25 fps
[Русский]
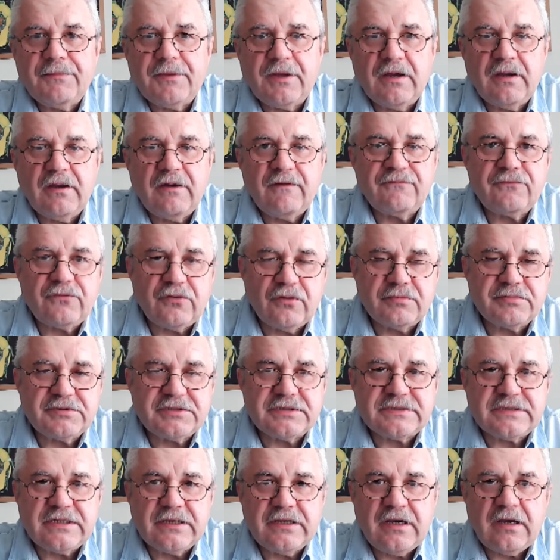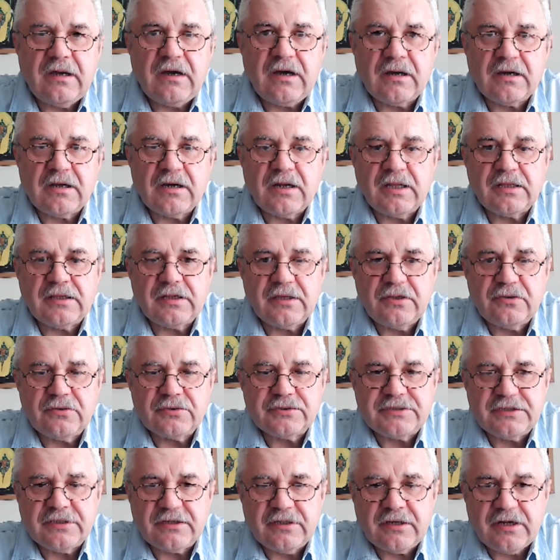э, в том числе охрана
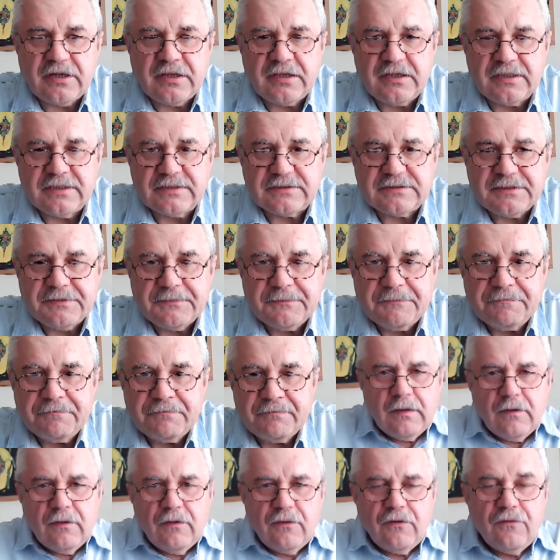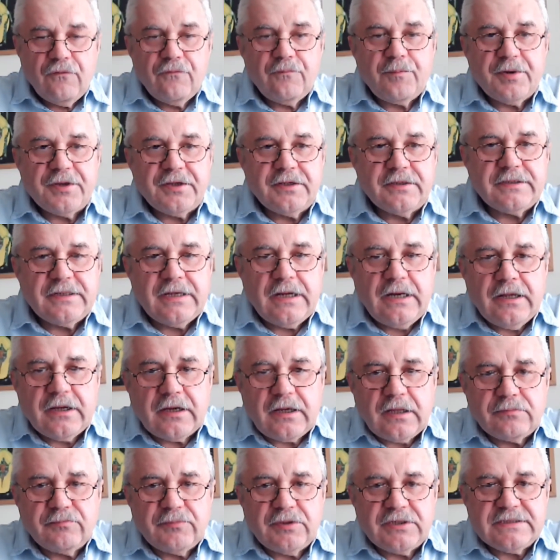южных границ. В
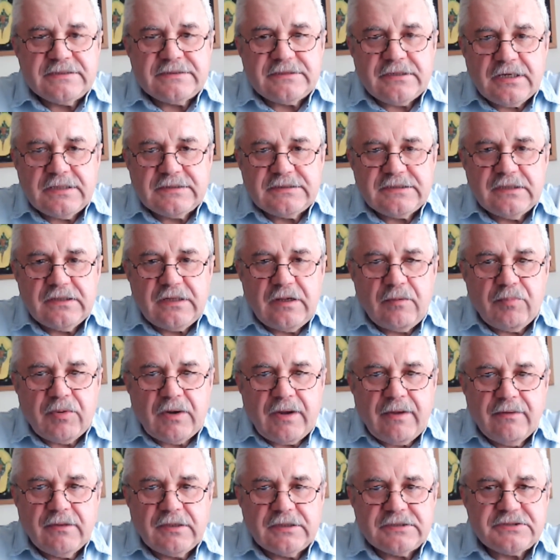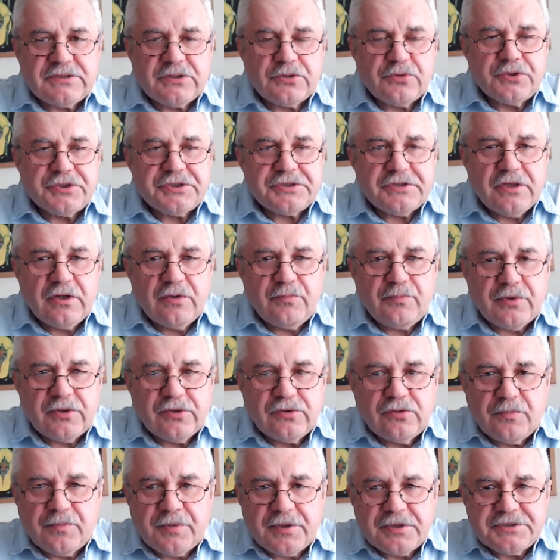понедельник администрация направила срочное
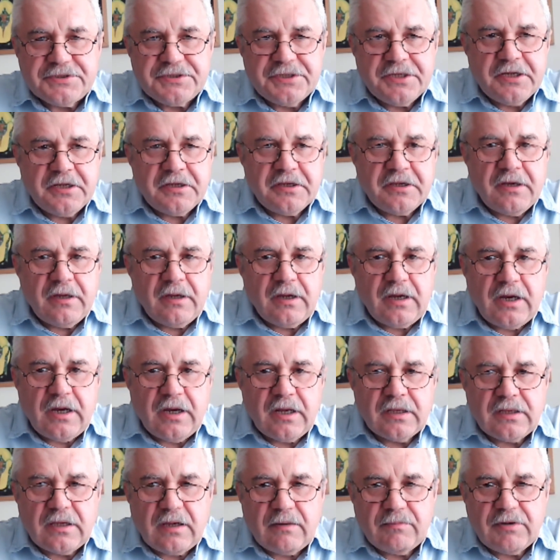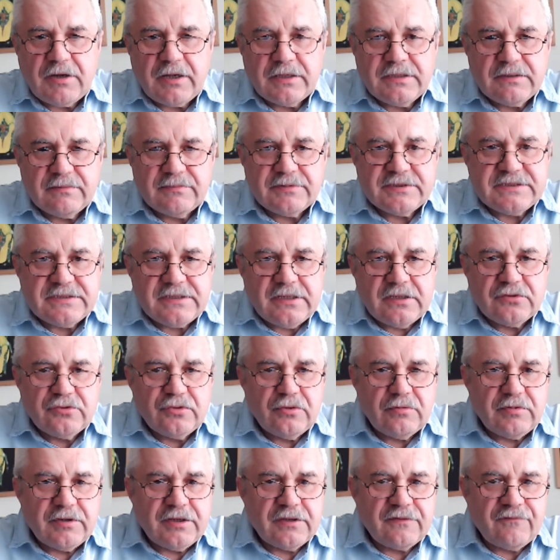предупреждение о необходимости
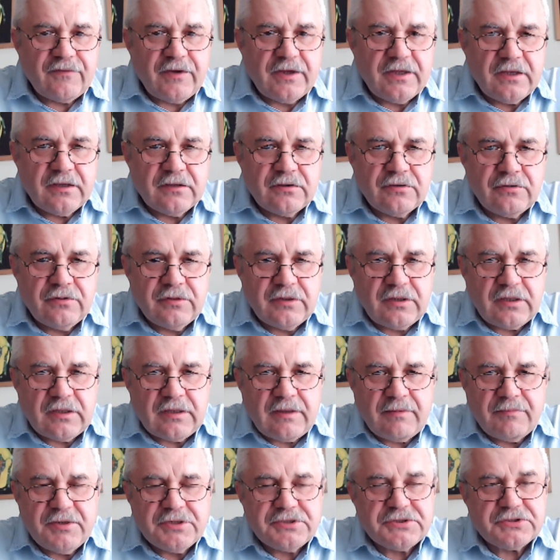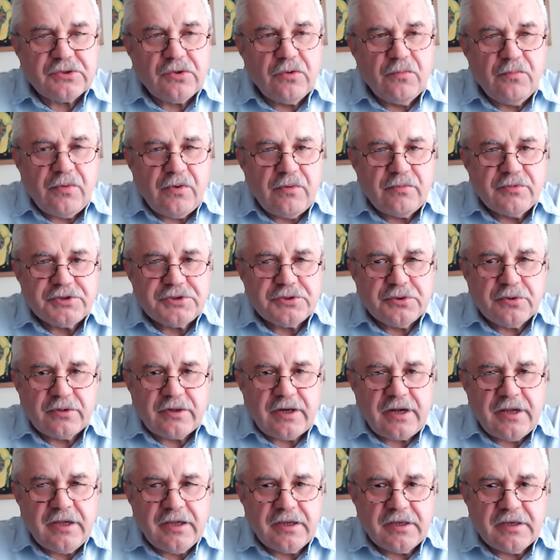одобрить военную и экономическую помощь
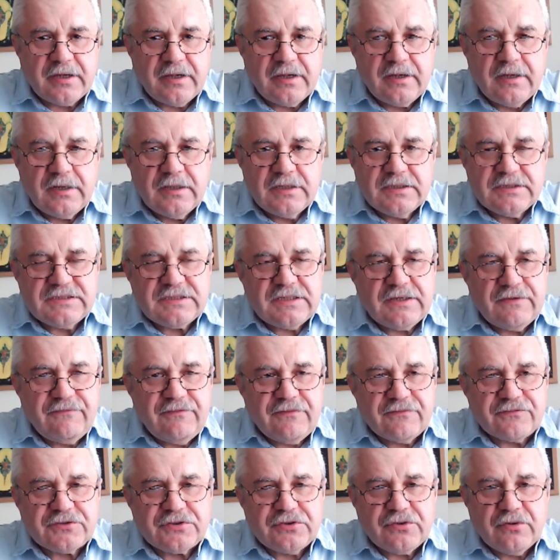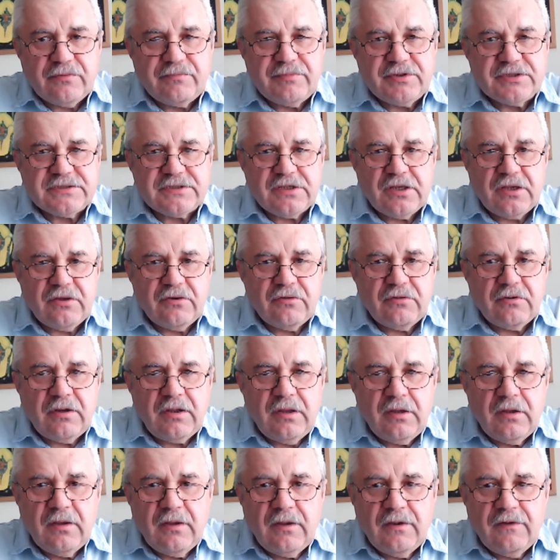Украине, заявив, что без нее
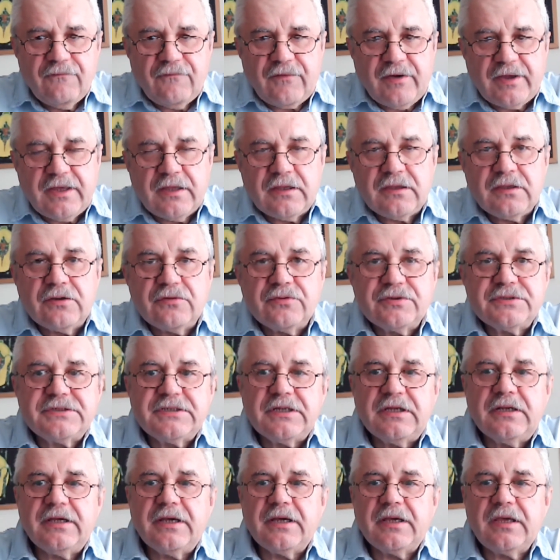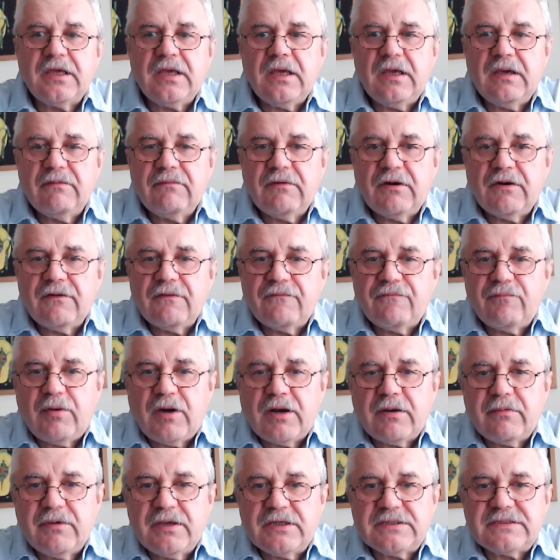военные усилия Киева в
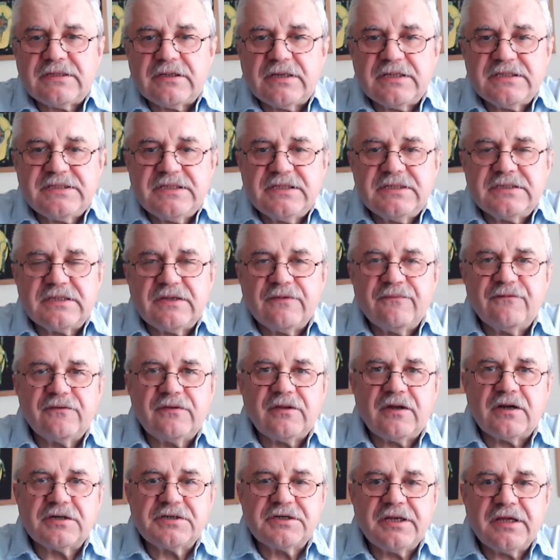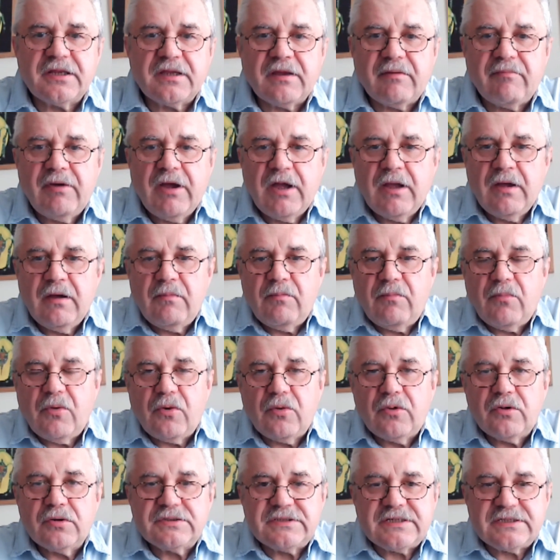борьбе с российским вторжением
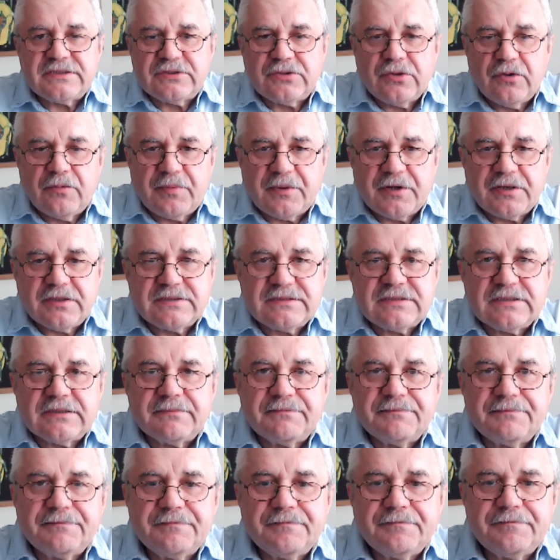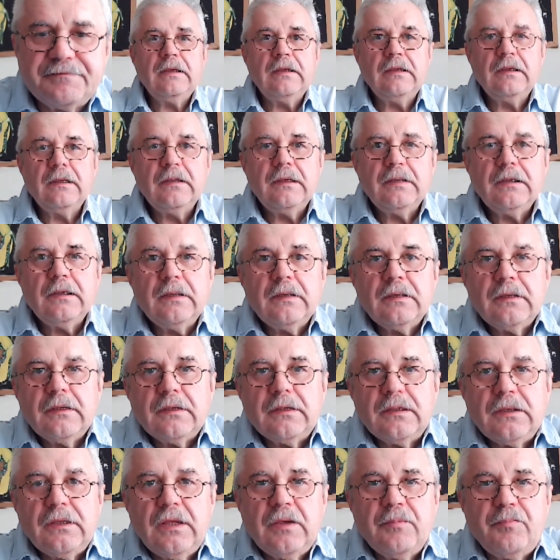могут застопориться.
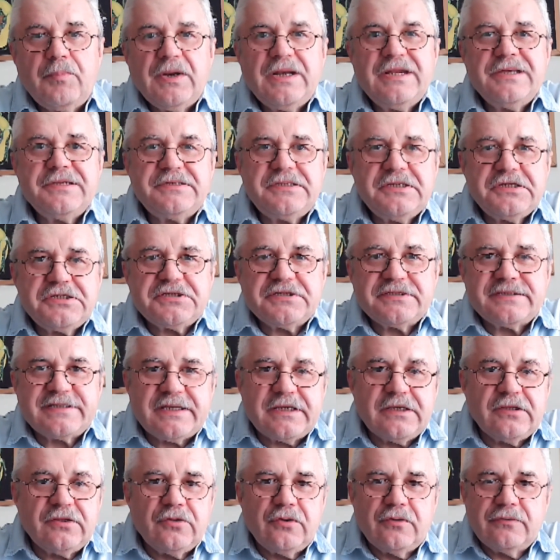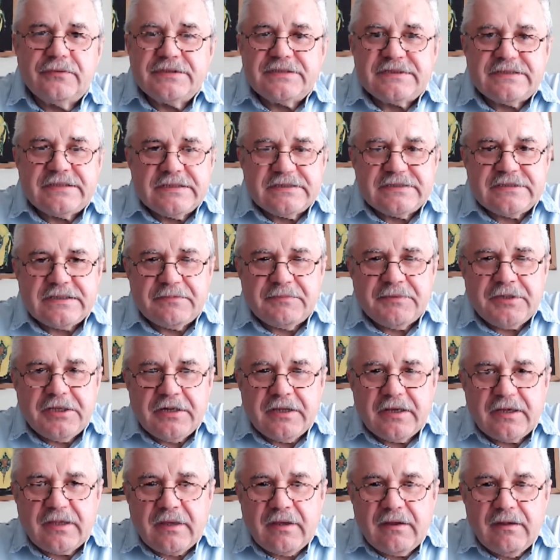Не политические новости из
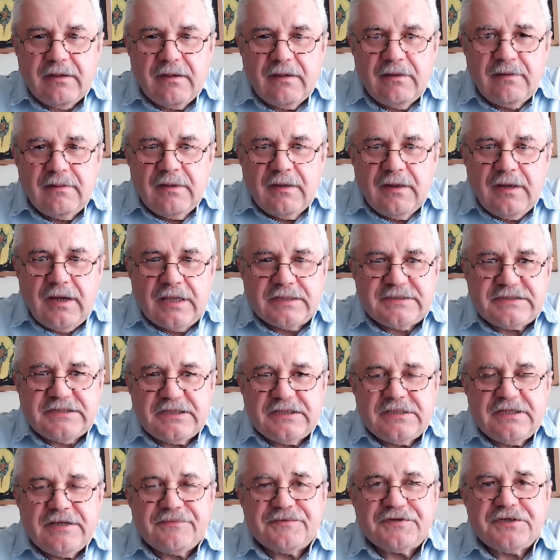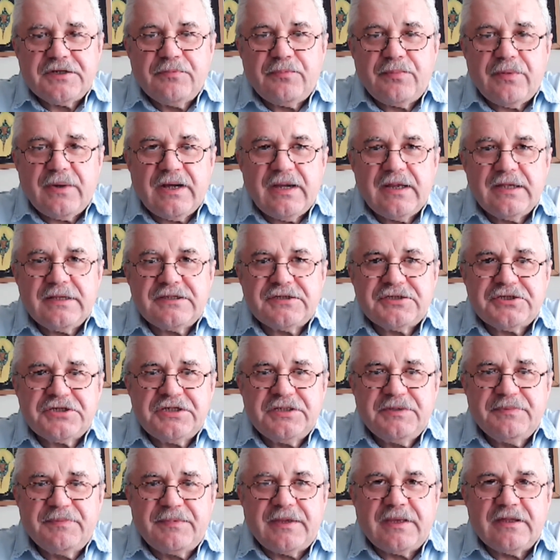Америки – Отсидевший по
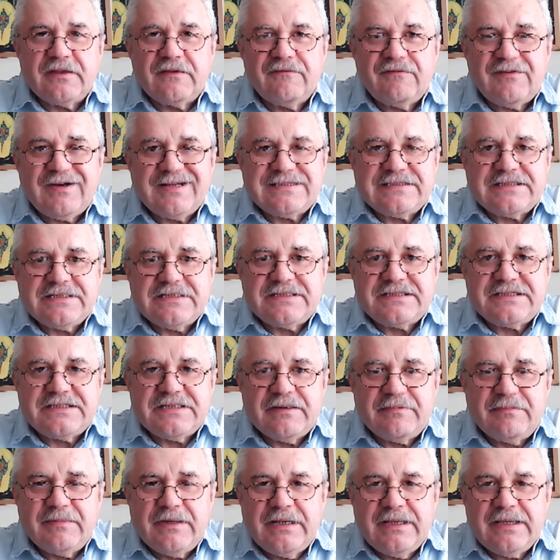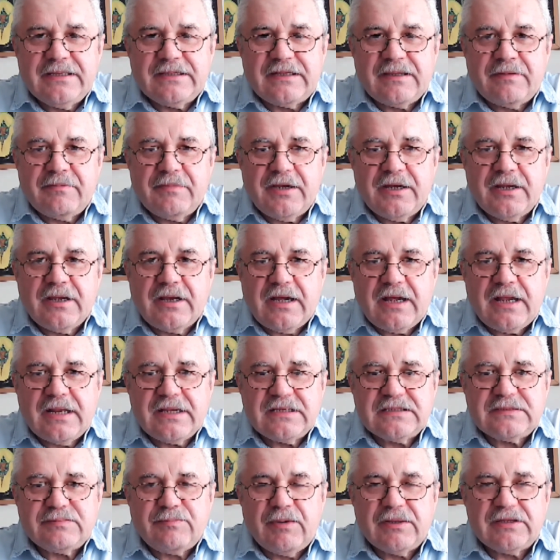ошибке 27 лет
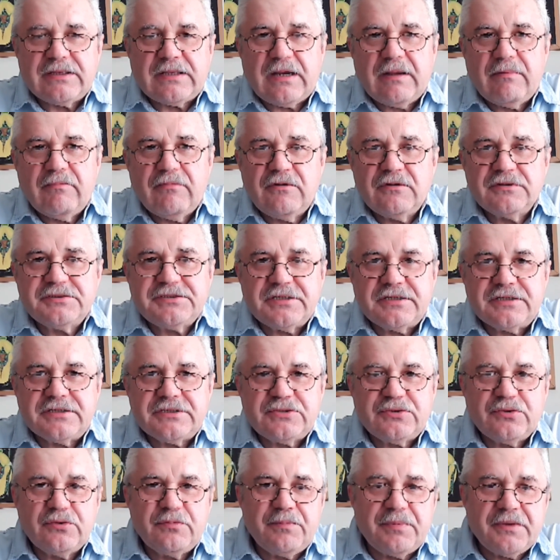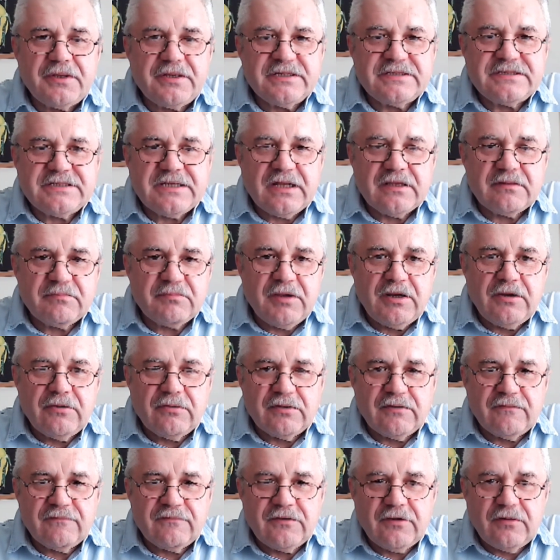американец потребовал через суд 50
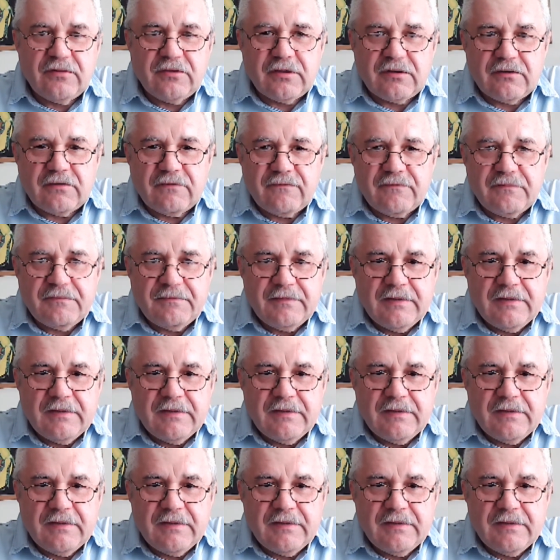миллионов долларов.